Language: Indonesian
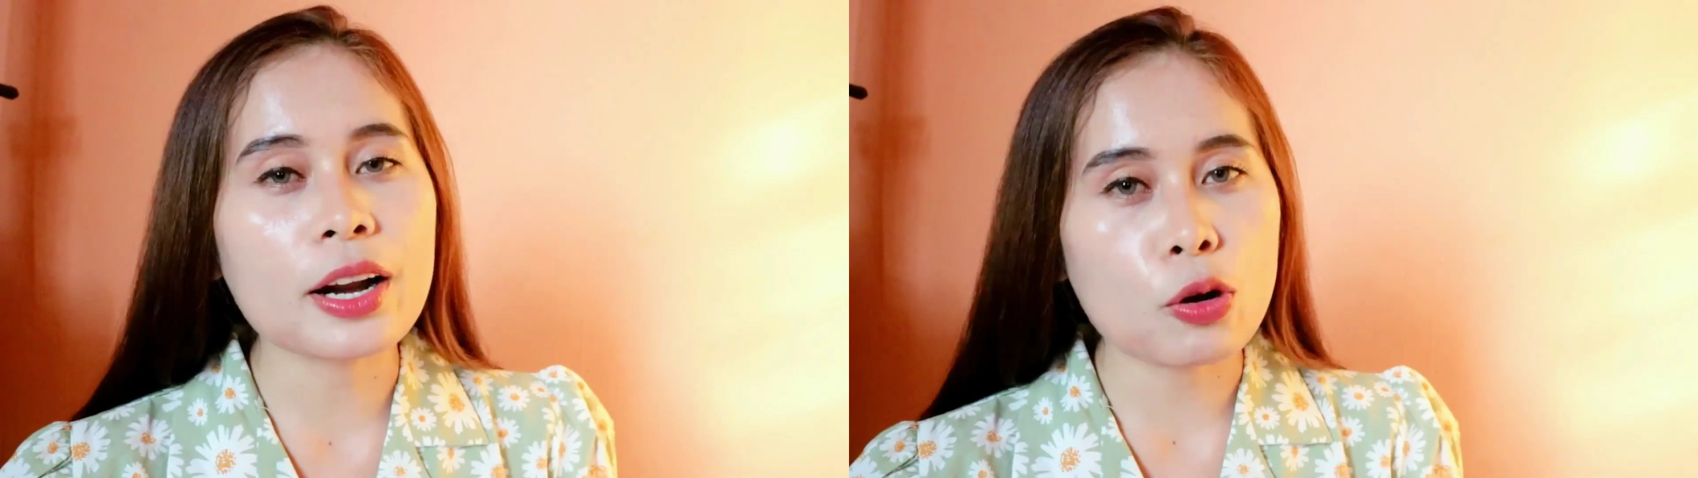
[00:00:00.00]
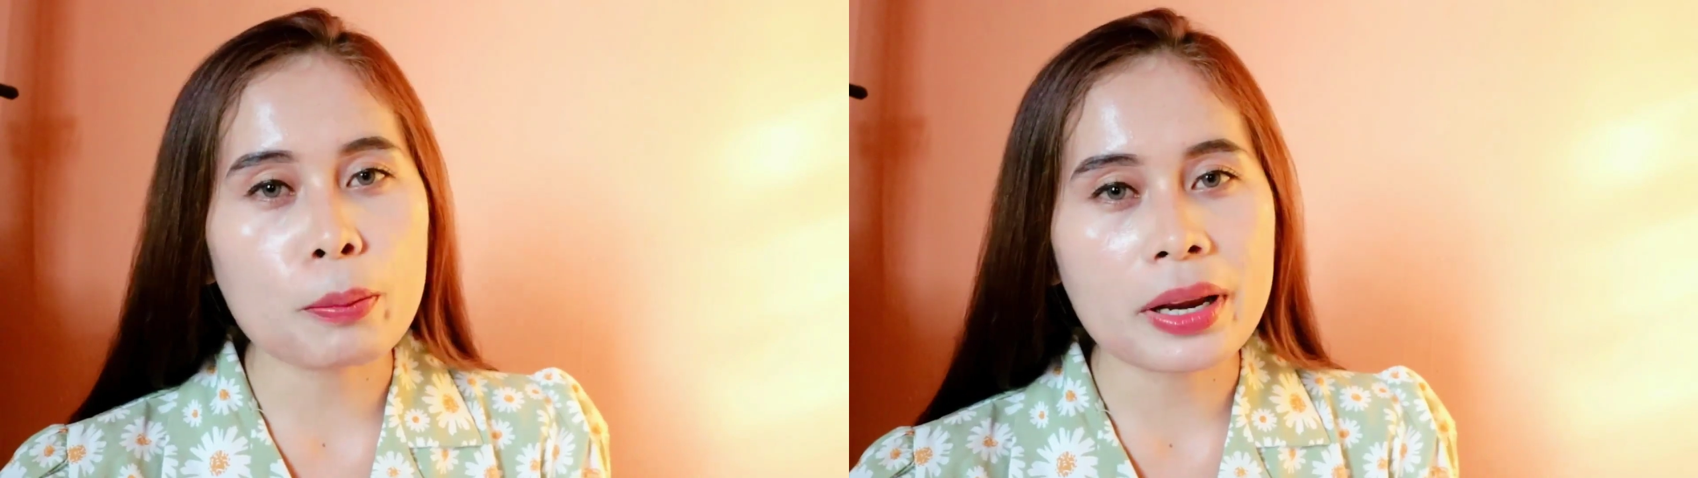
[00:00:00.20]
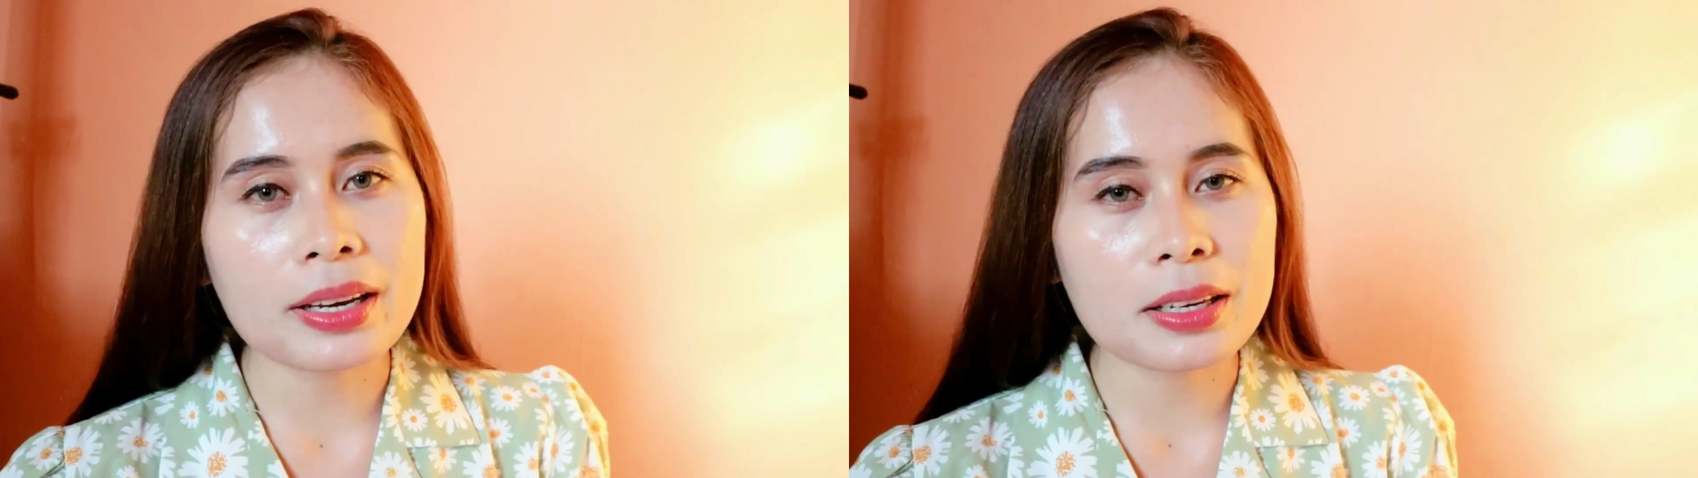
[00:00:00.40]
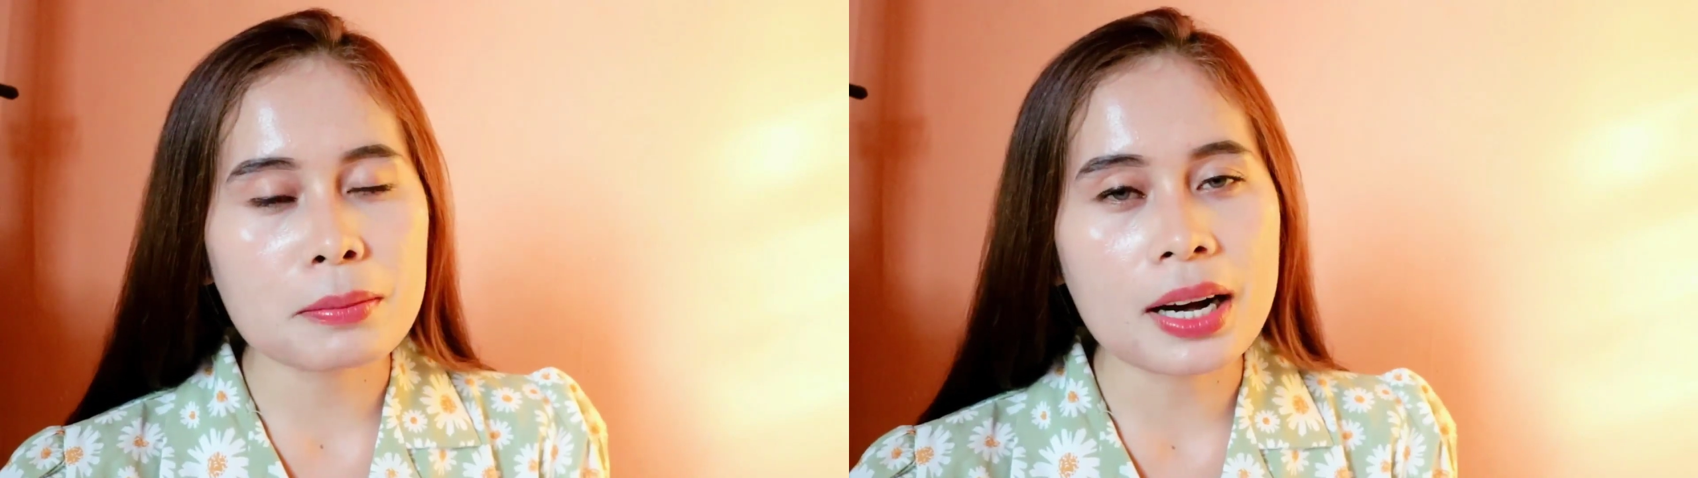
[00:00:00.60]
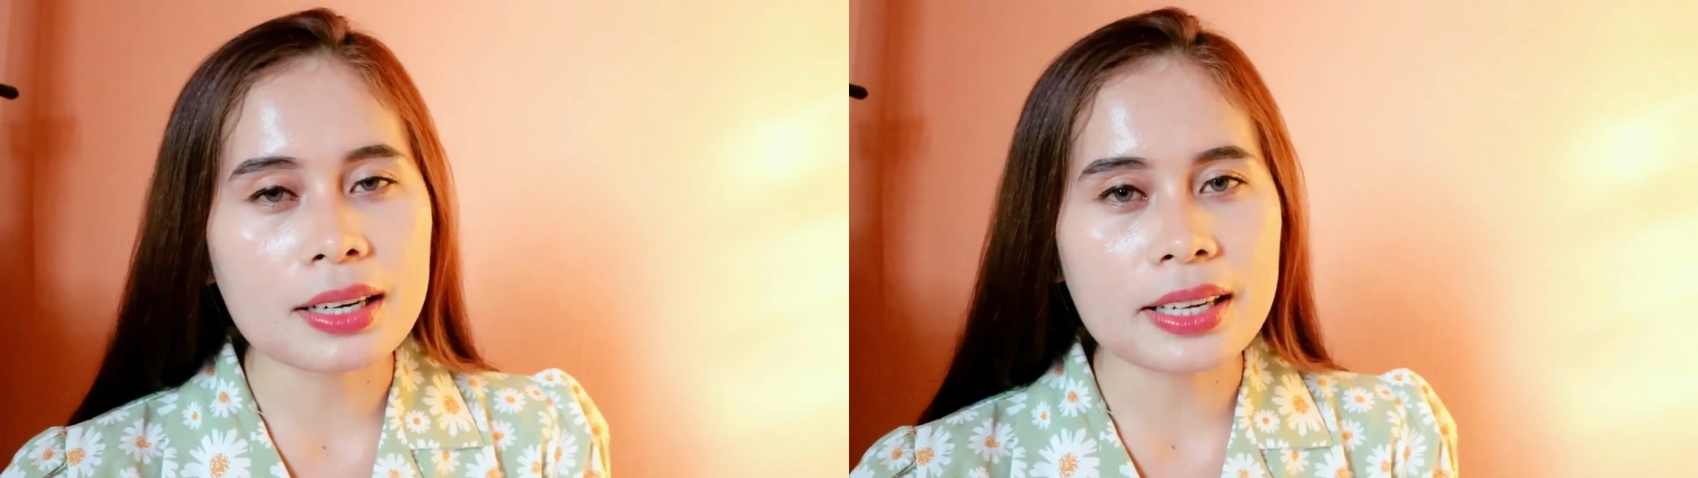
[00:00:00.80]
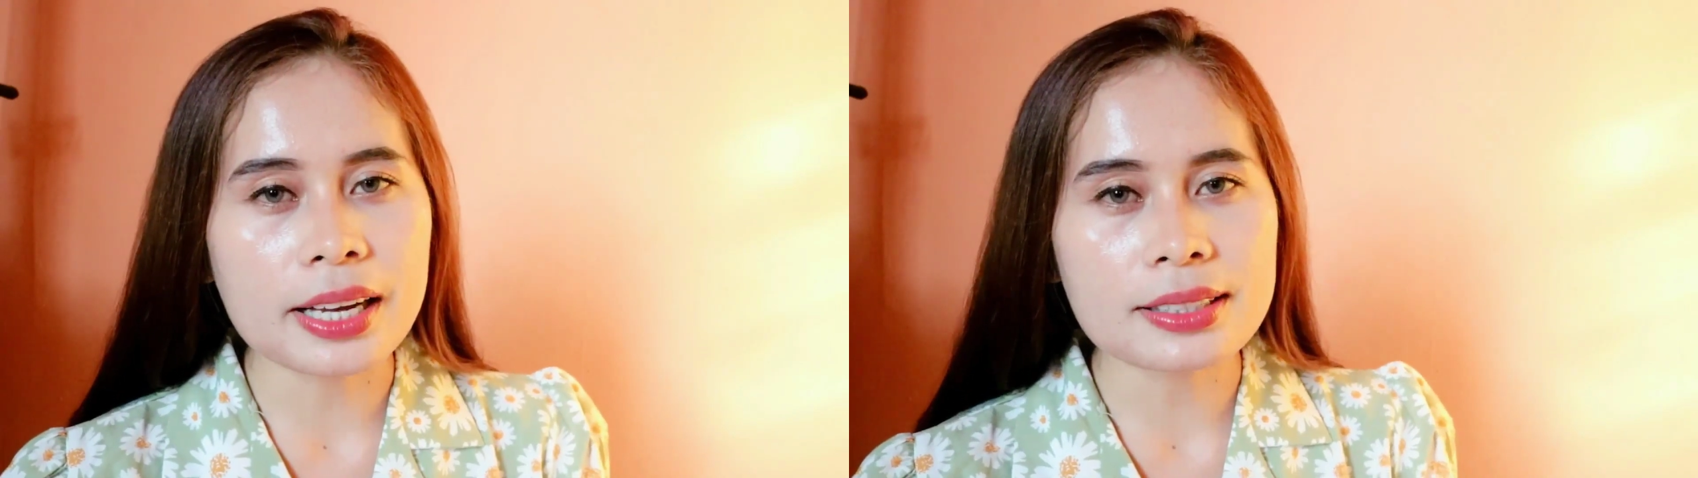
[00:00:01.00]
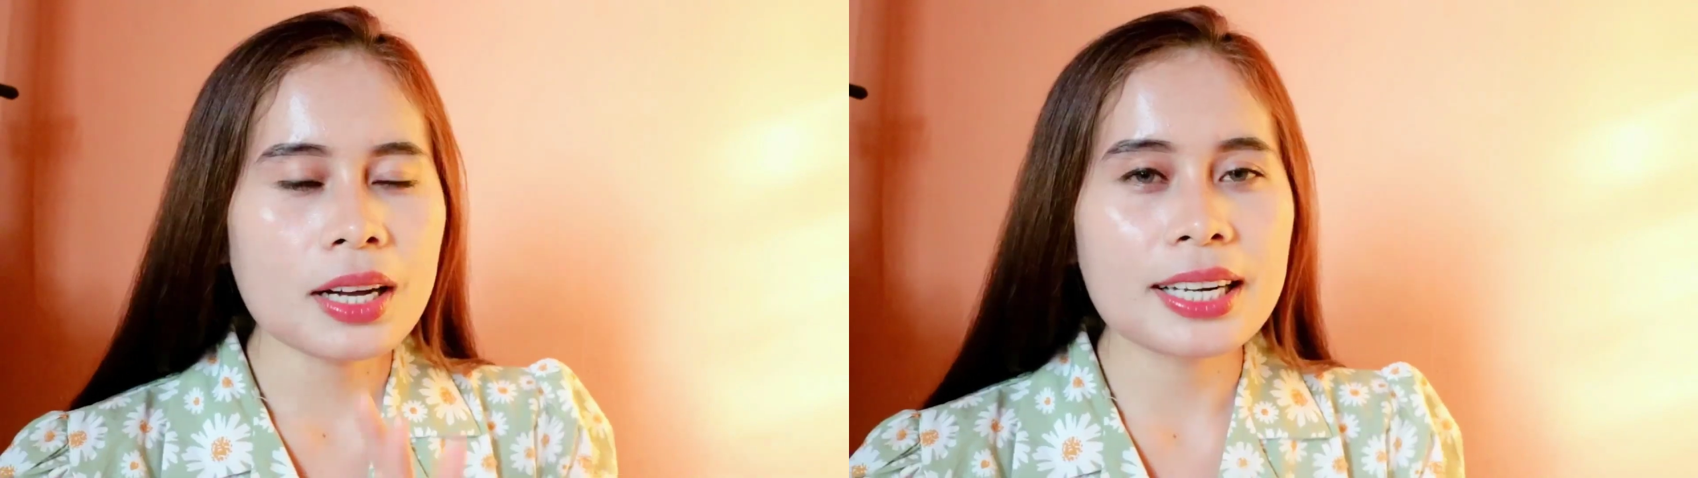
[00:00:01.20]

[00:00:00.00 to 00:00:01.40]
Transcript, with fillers: recommended banget guys.